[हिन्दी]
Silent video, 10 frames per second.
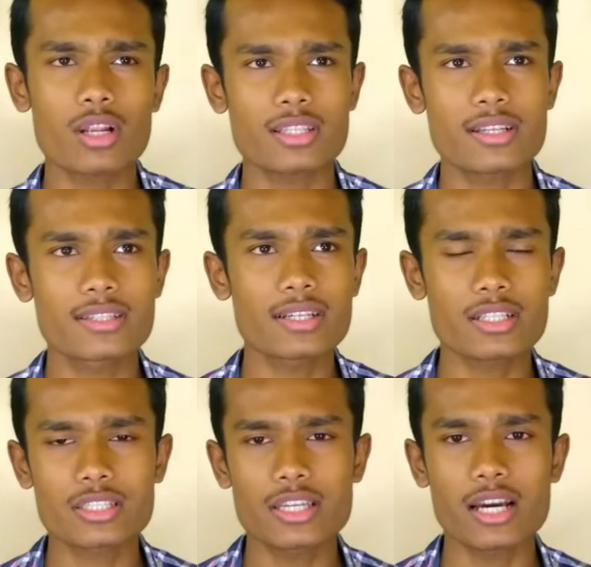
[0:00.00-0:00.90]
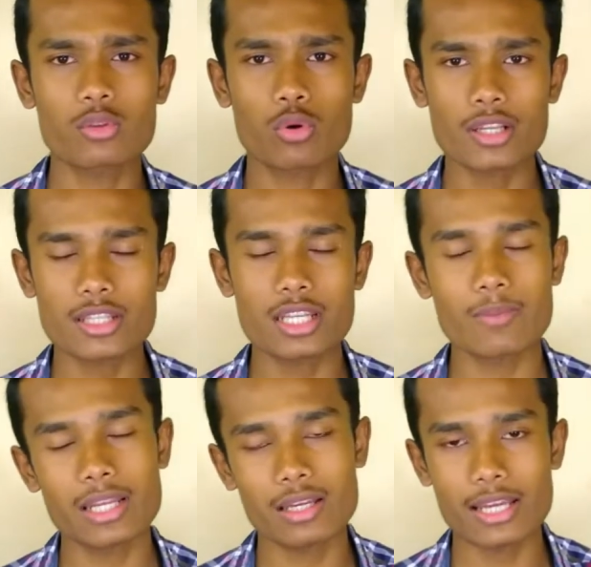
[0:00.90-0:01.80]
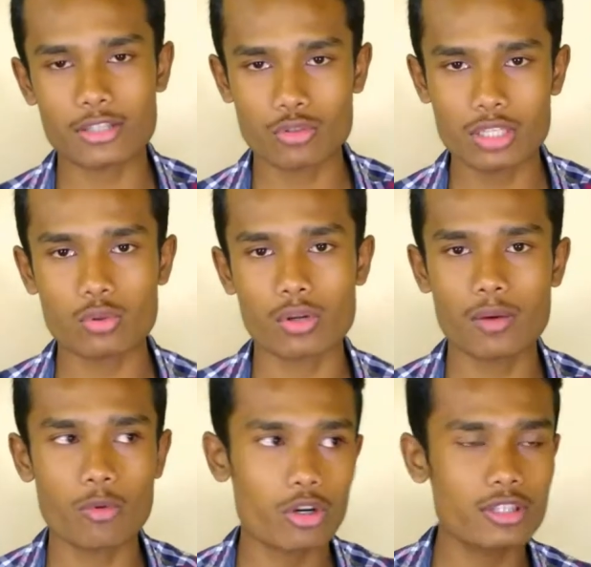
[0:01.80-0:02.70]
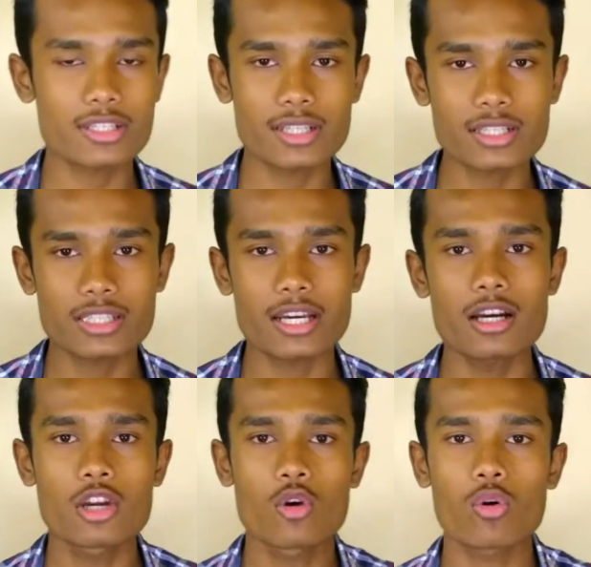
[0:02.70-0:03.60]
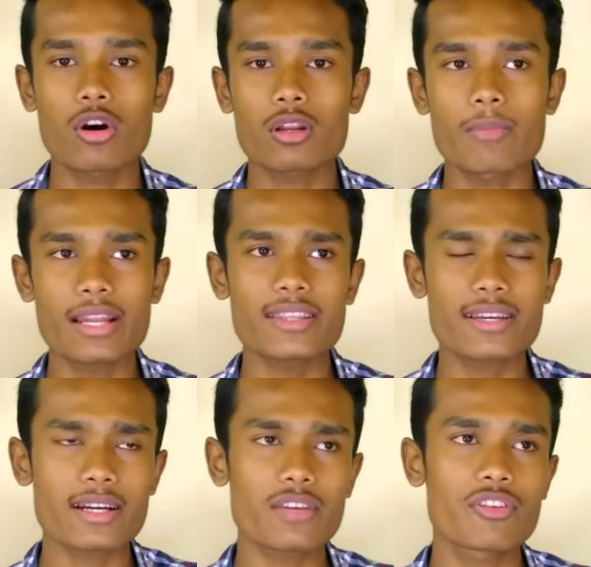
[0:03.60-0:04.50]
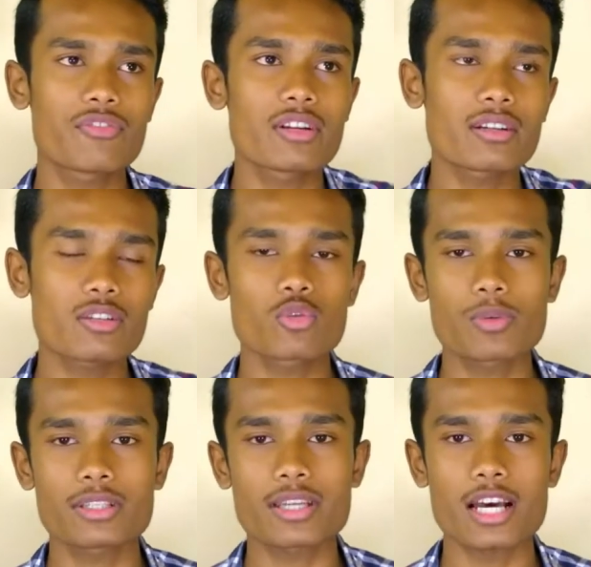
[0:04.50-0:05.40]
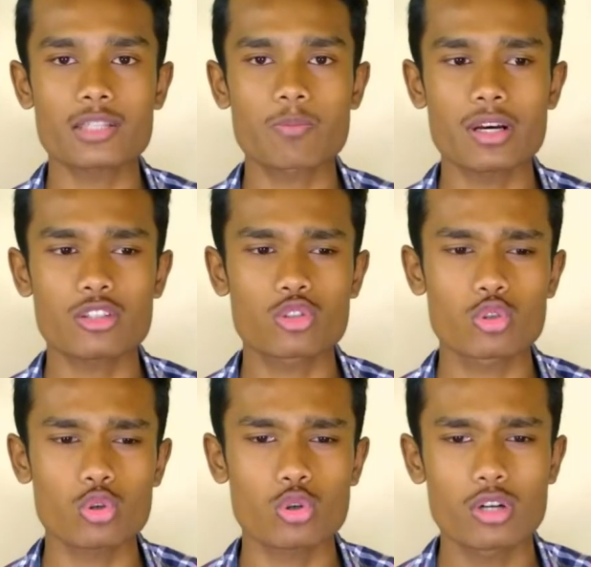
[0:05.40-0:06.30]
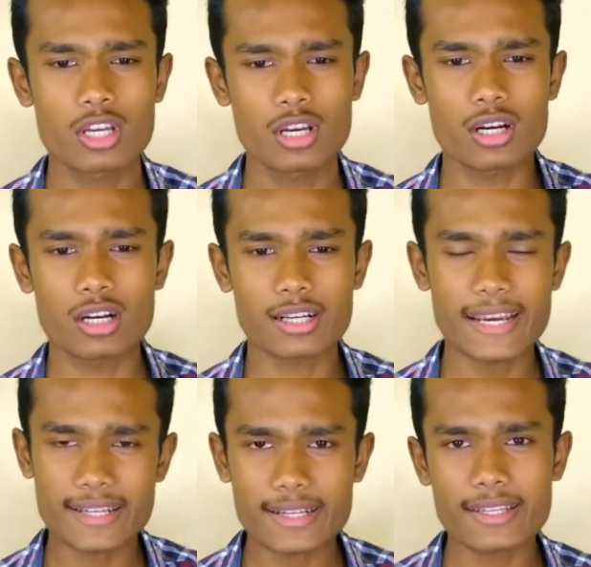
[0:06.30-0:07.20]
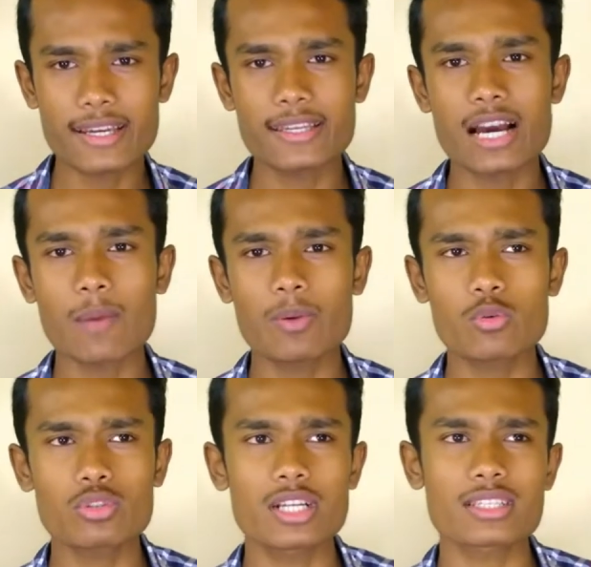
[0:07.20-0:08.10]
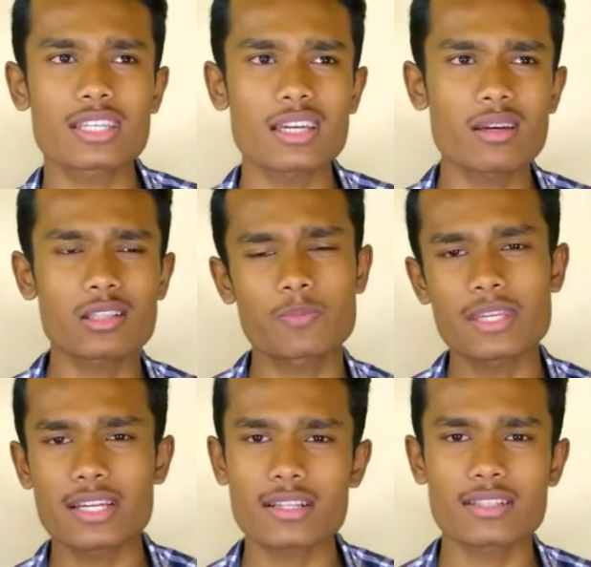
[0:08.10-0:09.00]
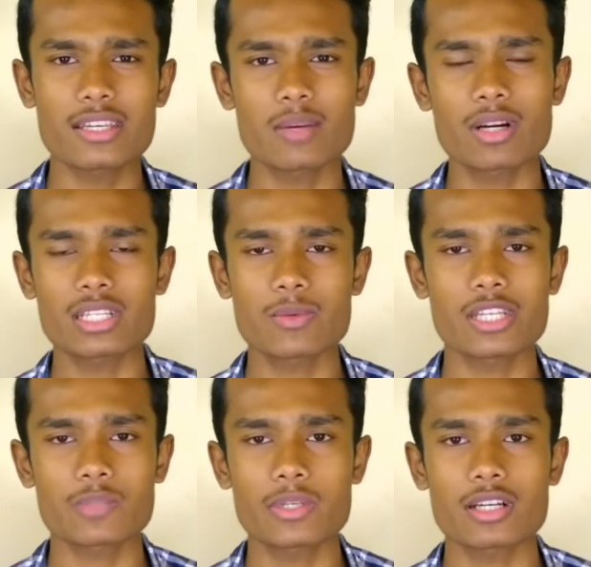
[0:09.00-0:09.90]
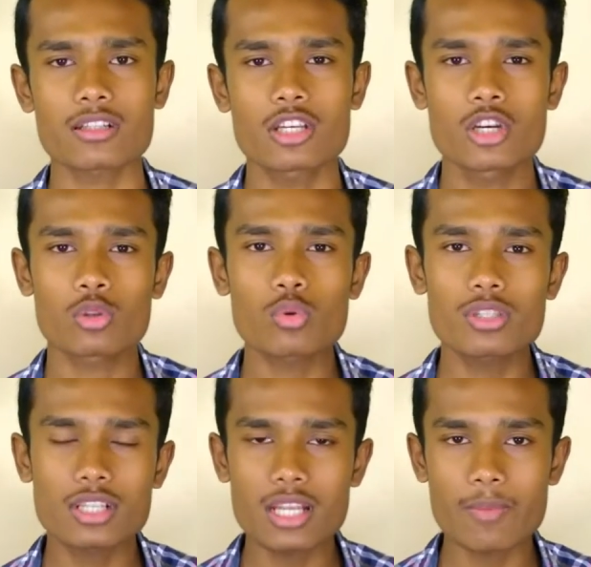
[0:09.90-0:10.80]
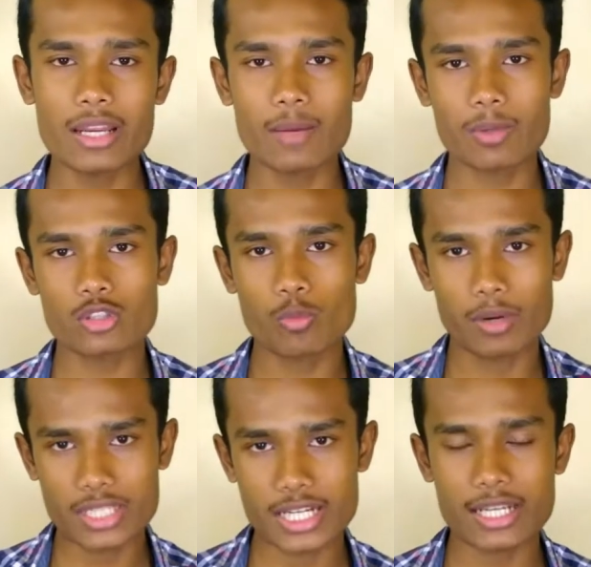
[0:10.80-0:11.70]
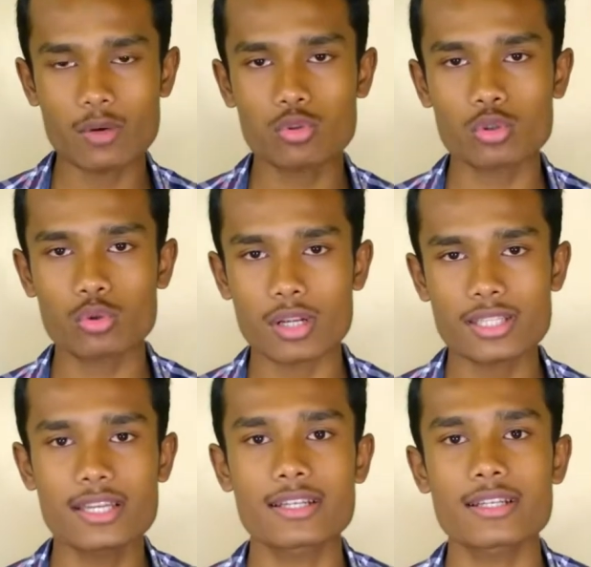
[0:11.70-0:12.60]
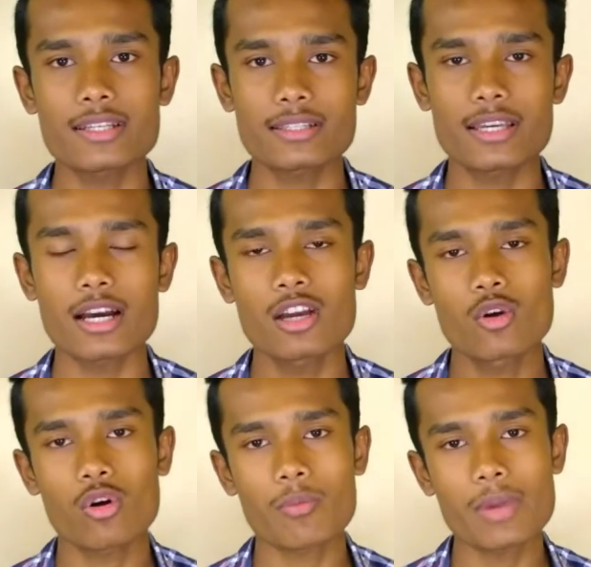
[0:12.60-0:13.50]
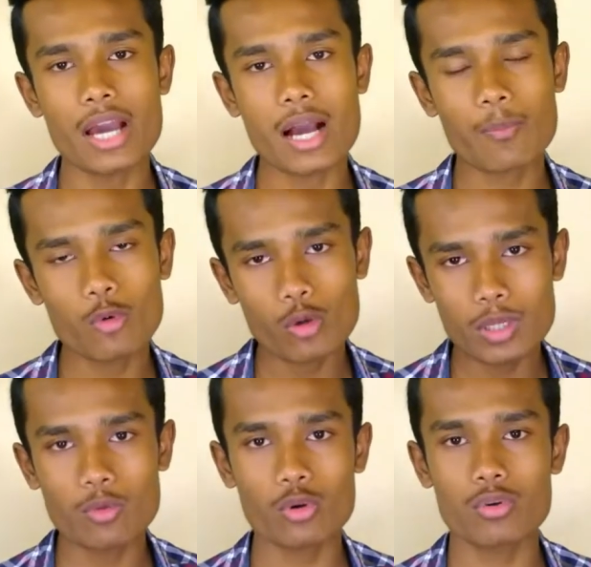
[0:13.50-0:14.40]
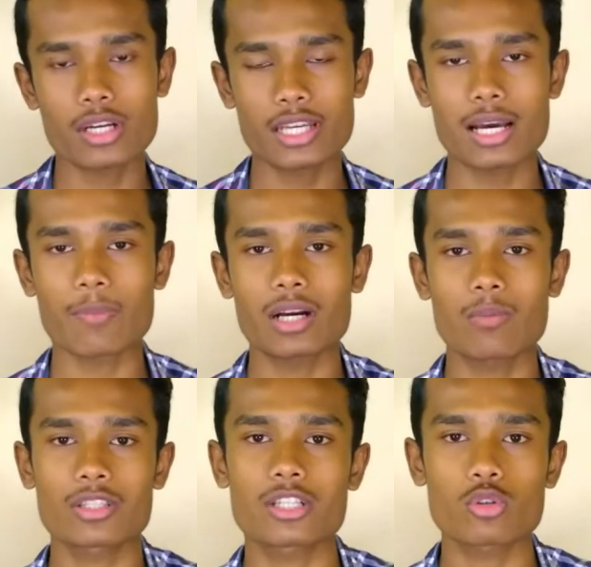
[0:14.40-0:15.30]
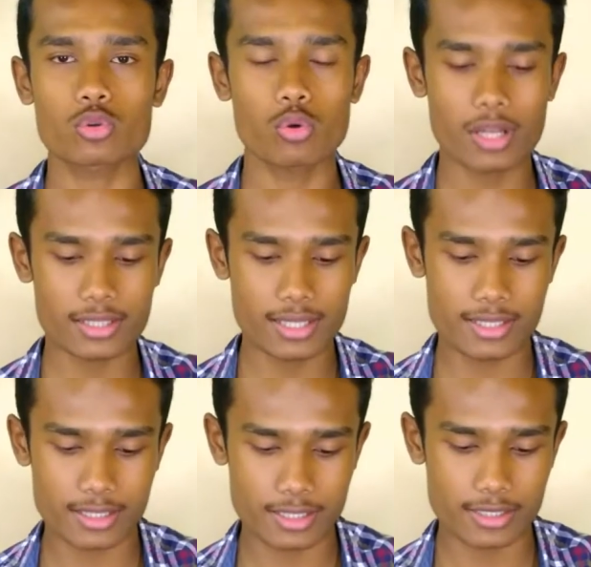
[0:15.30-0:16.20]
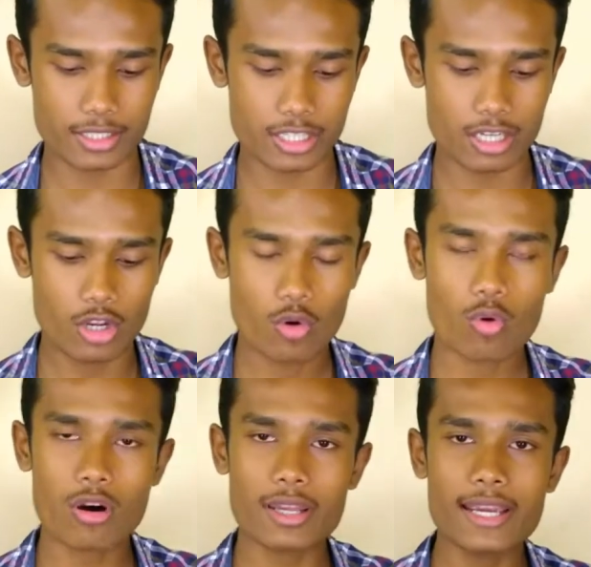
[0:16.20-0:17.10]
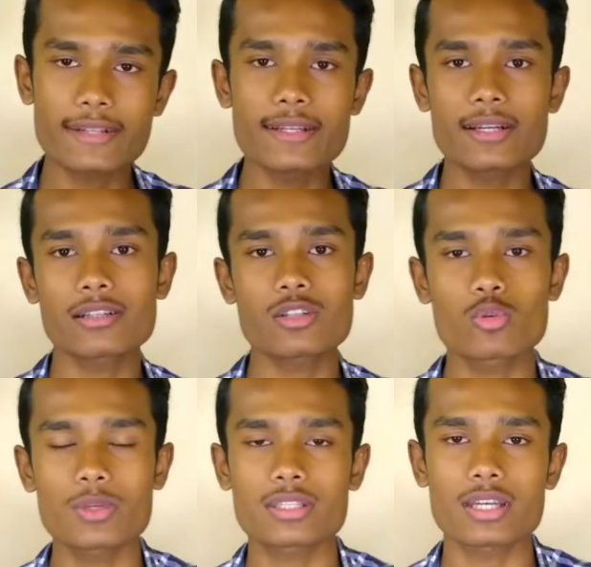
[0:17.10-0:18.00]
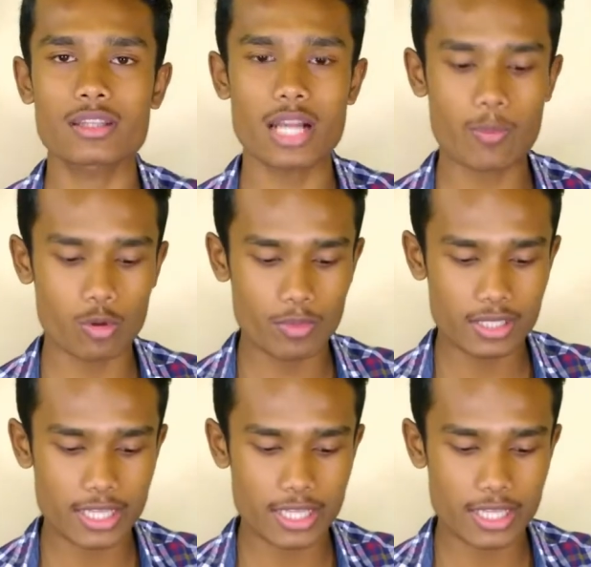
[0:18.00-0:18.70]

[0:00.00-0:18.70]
थोड़ा सा रिसर्च किया थोड़ा सा नहीं मैंने एक्चुअली थोड़ा बहुत रिसर्च किया और मैंने देखा कि फिफ्टीन हंड्रेड रुपीज़ के आसपास जो कैटेगरी है यहाँ पे कुछ अच्छे स्पीकर्स नहीं है मल्टीमीडिया स्पीकर्स तो इसीलिए मैंने अपना जो बजट है उसको थोड़ा सा इंक्रीज़ किया और मैं आपको भी बोलूँगा कि आपका बजट को थोड़ा सा इंक्रीज़ कीजिए और एटीन हंड्रेड रुपीज़ के अंदर आपको मिल